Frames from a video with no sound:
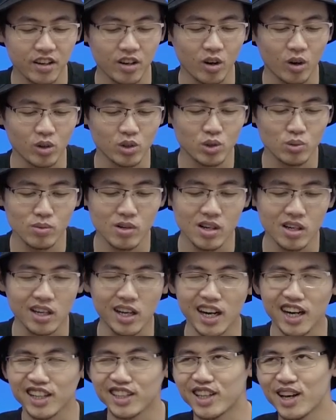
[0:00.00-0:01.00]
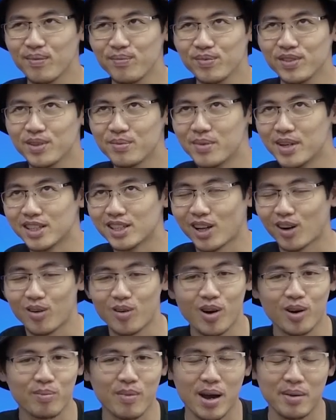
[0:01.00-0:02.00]
có dung lượng khá là thấp chỉ 16
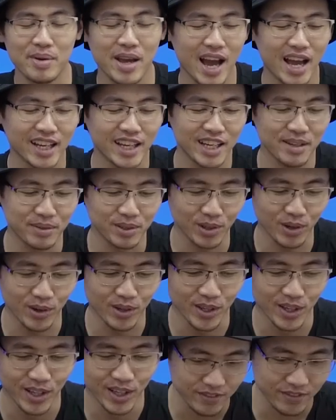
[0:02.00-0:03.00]
hoặc 32 GB mà thôi.